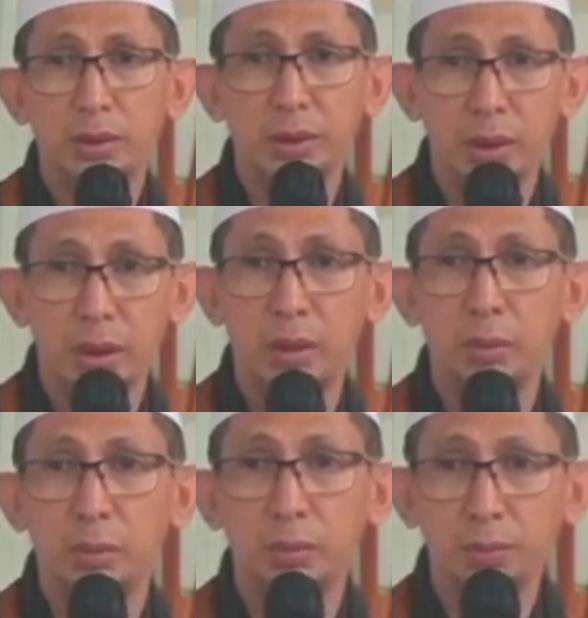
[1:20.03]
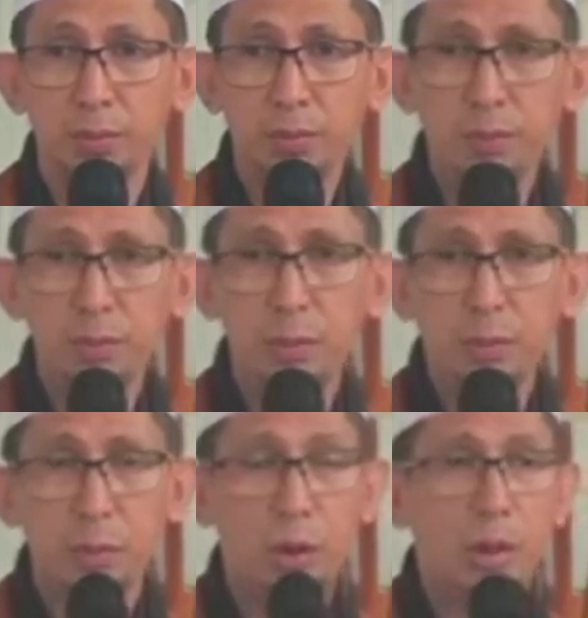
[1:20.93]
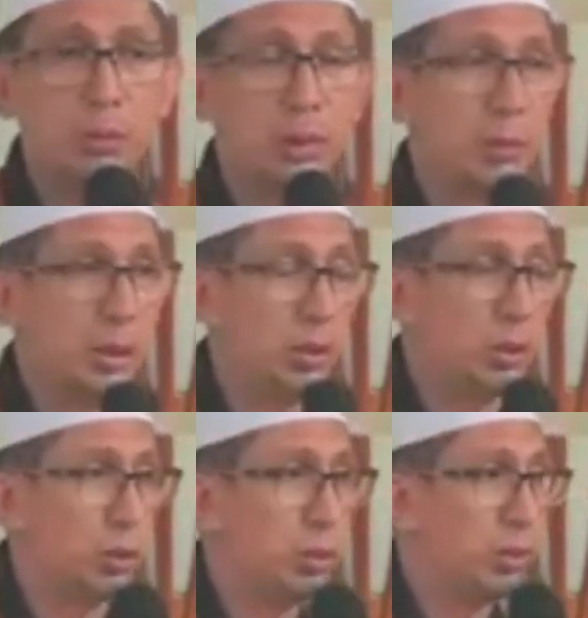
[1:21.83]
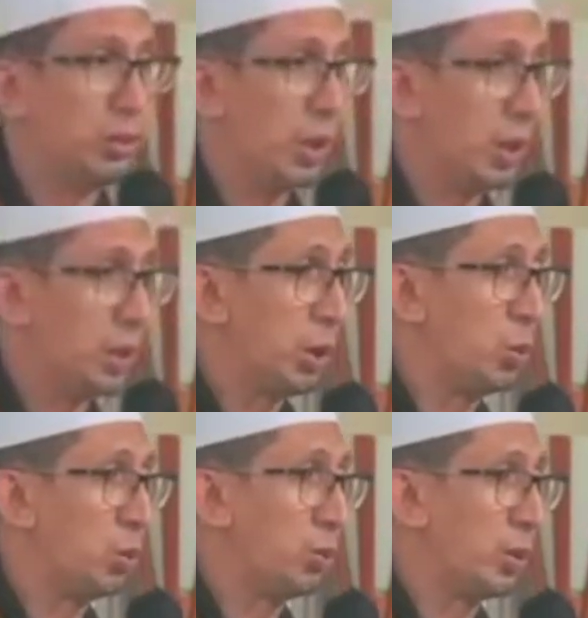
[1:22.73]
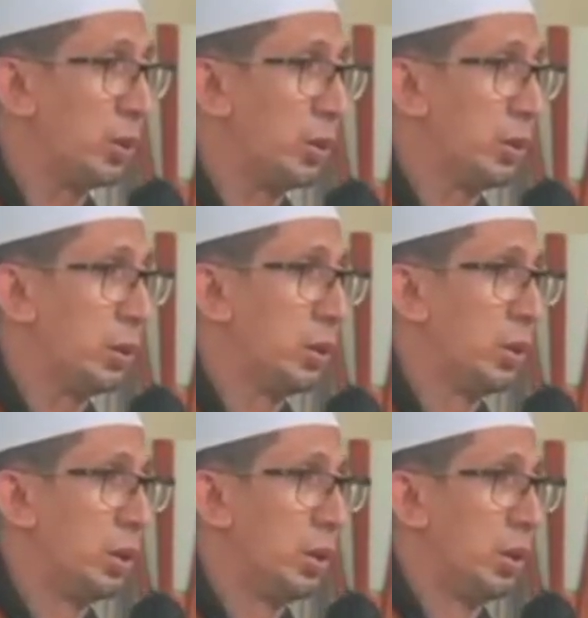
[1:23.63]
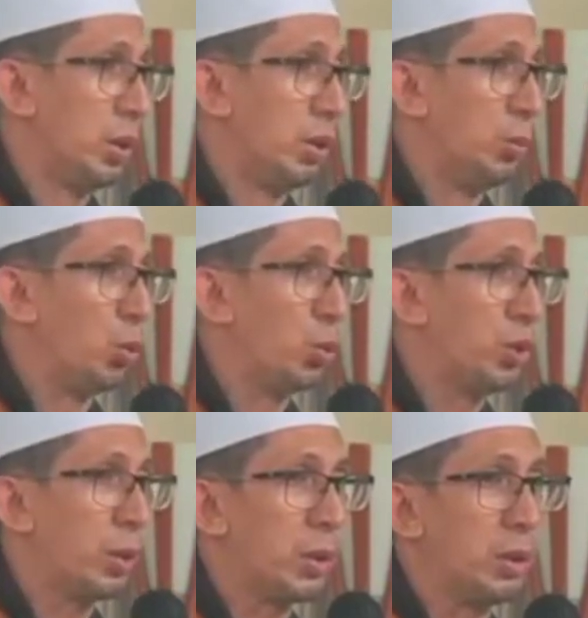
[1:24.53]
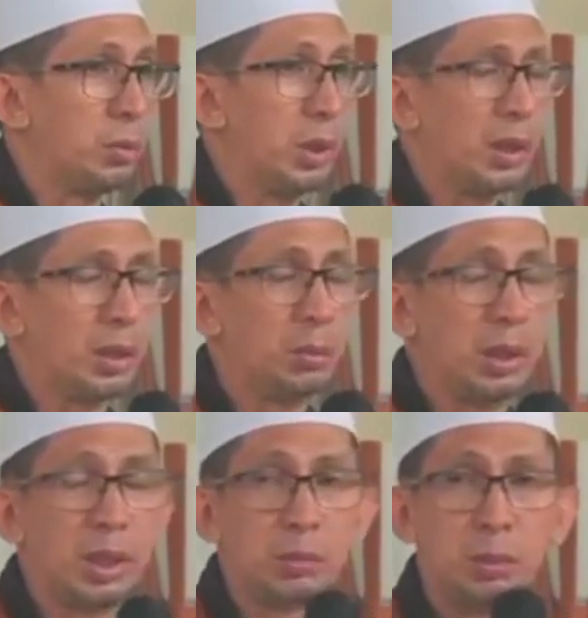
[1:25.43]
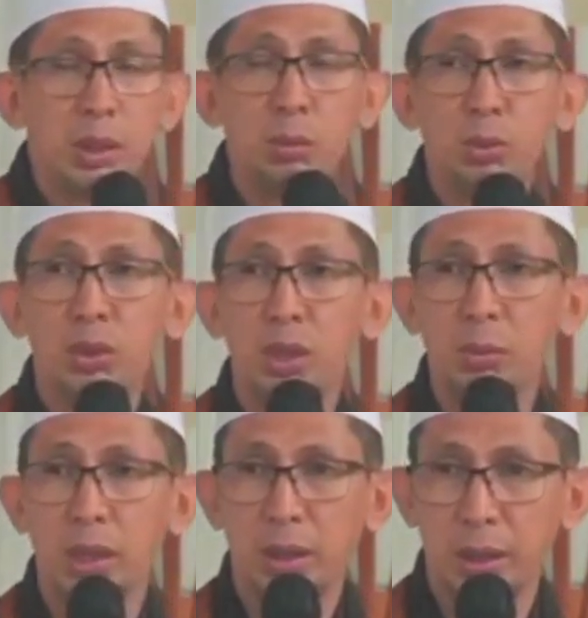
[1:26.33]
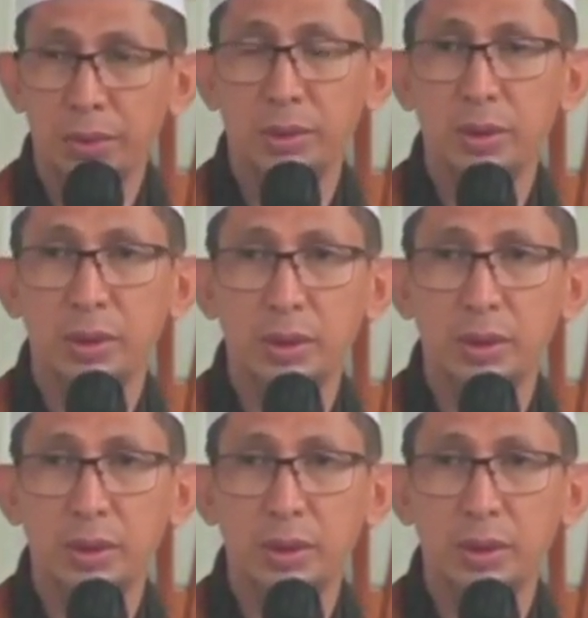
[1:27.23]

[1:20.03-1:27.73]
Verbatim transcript: Segah bin Muhammad bin Idris bin Salim al -Jufi. mengucapkan banyak-banyak beribu terima kasih